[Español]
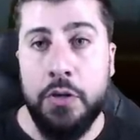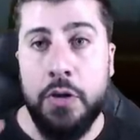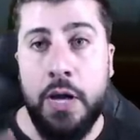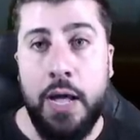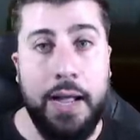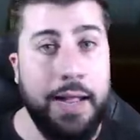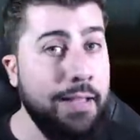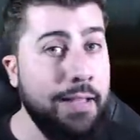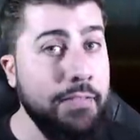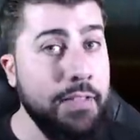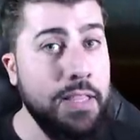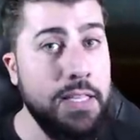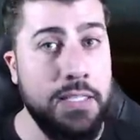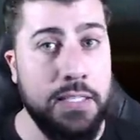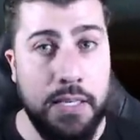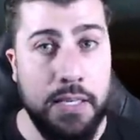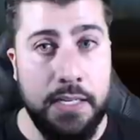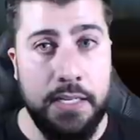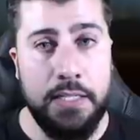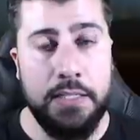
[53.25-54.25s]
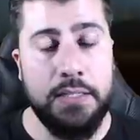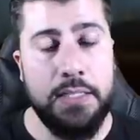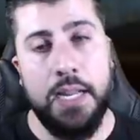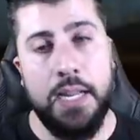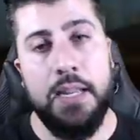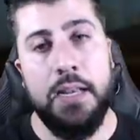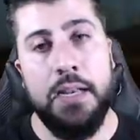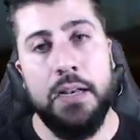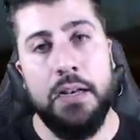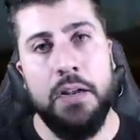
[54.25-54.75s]
Acaba de salir el
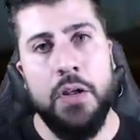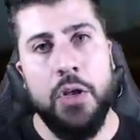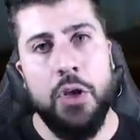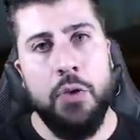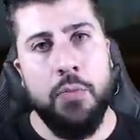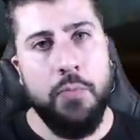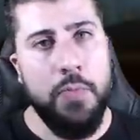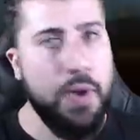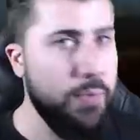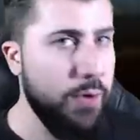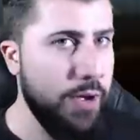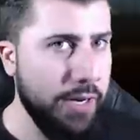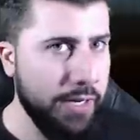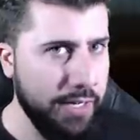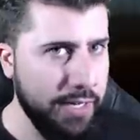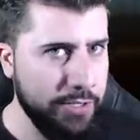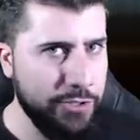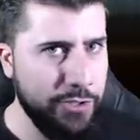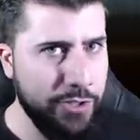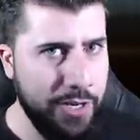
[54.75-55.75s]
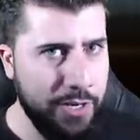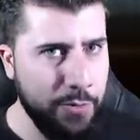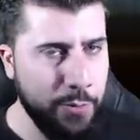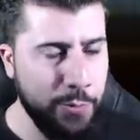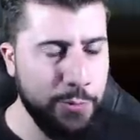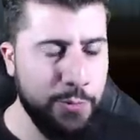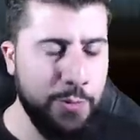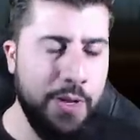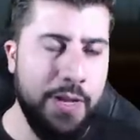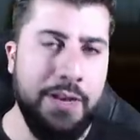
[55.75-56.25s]
tráiler, vamos a reaccionar
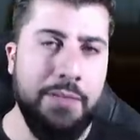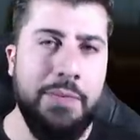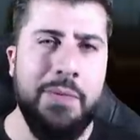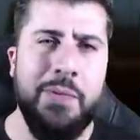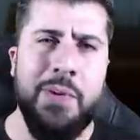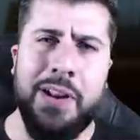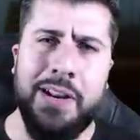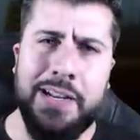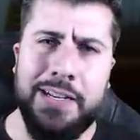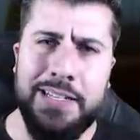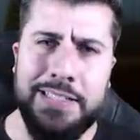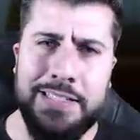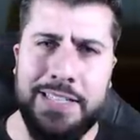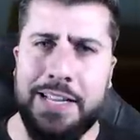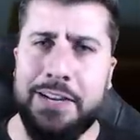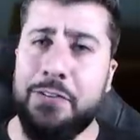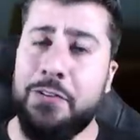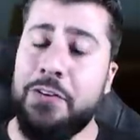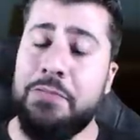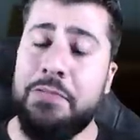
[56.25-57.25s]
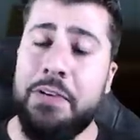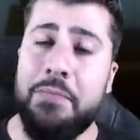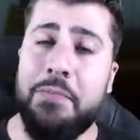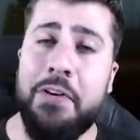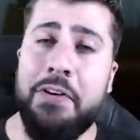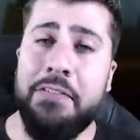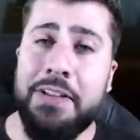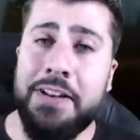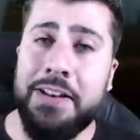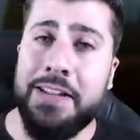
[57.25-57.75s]
juntos a él, vamos a analizarlo y vamos
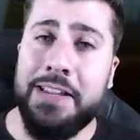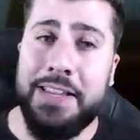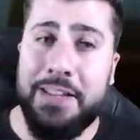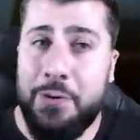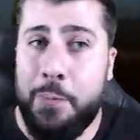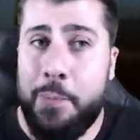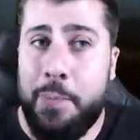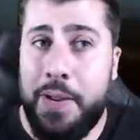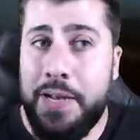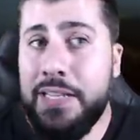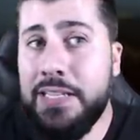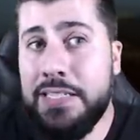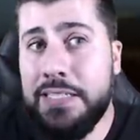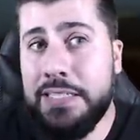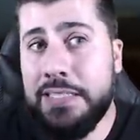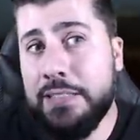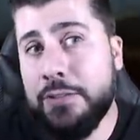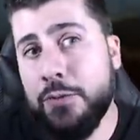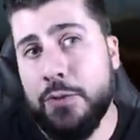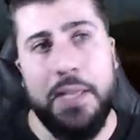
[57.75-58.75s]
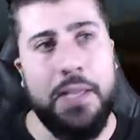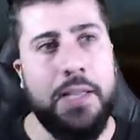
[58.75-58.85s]
a ver qué nos parece esto.